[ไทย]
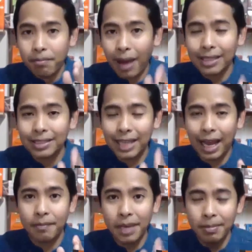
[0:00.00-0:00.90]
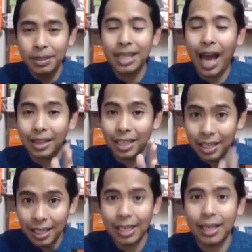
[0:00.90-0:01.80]
มมันจะมีพื้นฐานที่
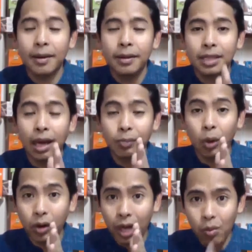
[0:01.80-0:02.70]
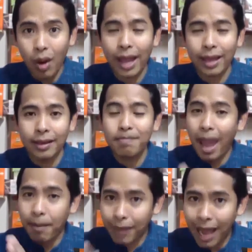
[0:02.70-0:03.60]
ดี เติบโตได้ไวแบ
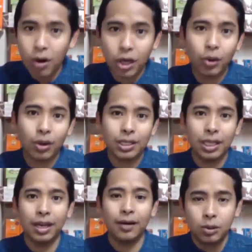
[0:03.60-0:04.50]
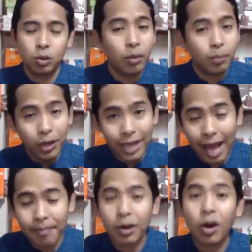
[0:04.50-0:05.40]
บก้าวกระโดดเลยทีเดียว ส่วนปุ๋ย
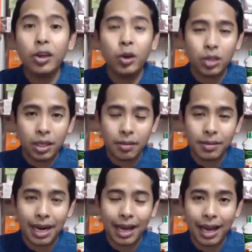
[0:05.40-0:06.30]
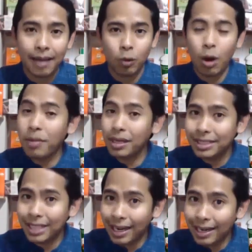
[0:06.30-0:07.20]
น้ำก็อยู่ที่เพื่อนๆแหละครับว่าเพื่อน
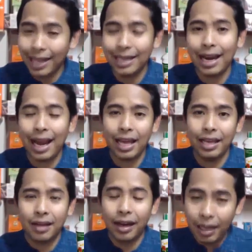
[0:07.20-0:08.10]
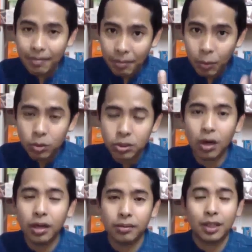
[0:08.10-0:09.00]
จะเน้นอะไรถ้าเน้นบำรุง
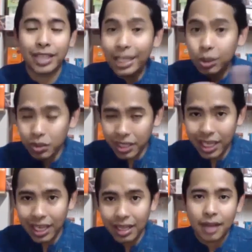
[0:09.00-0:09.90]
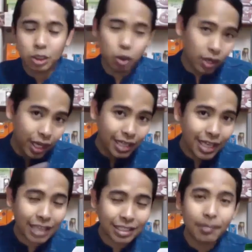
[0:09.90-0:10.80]
ต้นก็ใช้สูตรนี้ ถ้าช่วงนี้
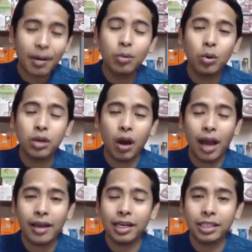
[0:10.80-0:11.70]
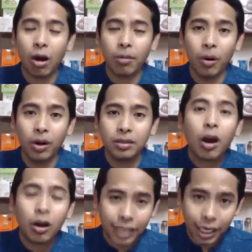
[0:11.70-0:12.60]
อยากจะบำรุงดอกให้เกิดดอกผล
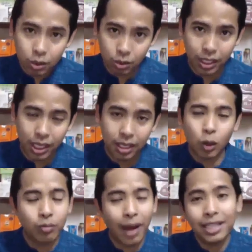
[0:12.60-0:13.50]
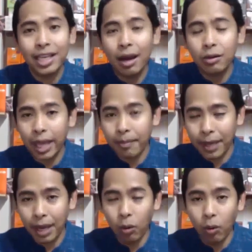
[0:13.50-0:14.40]
ก็ใช้สูตรนี้ต้นไม้ ที่เราเก็บ
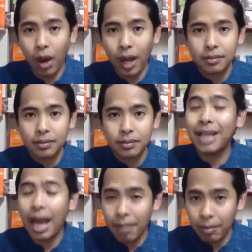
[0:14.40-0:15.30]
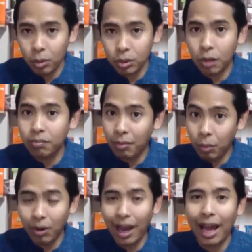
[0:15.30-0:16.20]
เกี่ยวหัวมันเป็นการบำรุงต้นบำ
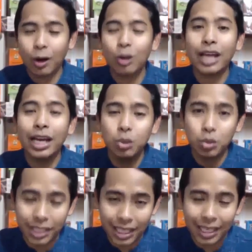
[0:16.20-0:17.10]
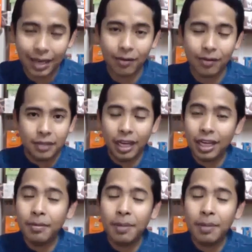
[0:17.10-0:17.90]
รุงรากก็ใช้สูตรสีเขียว แต่ถ้าเกิด